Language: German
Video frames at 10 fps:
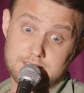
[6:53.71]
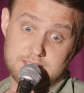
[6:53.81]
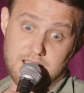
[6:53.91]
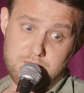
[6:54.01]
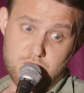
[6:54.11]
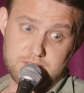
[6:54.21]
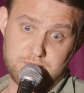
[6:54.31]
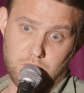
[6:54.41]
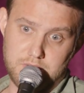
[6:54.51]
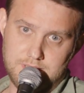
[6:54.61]
Da, wo ich
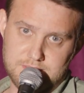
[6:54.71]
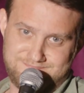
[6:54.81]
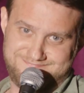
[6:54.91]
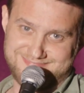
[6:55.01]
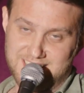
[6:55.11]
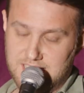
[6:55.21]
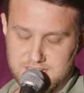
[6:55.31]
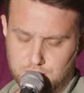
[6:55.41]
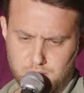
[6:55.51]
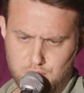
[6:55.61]
wohne.
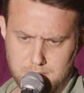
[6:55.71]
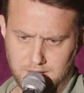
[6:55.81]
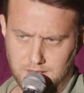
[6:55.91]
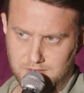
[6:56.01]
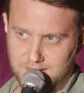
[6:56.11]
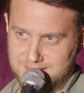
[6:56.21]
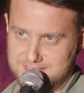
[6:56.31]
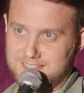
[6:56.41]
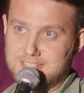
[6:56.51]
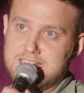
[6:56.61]
Richtig guter Übergang, oder?
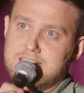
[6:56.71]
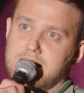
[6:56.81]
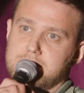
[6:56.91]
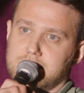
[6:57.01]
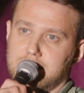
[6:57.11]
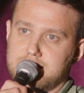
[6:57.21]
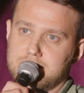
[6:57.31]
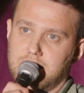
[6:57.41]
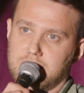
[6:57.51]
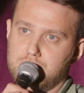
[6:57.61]
Habe ich
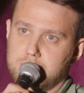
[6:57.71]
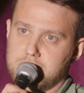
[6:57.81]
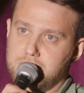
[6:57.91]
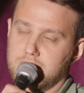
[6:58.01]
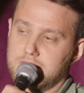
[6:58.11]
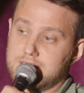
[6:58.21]
richtig lange geübt dafür.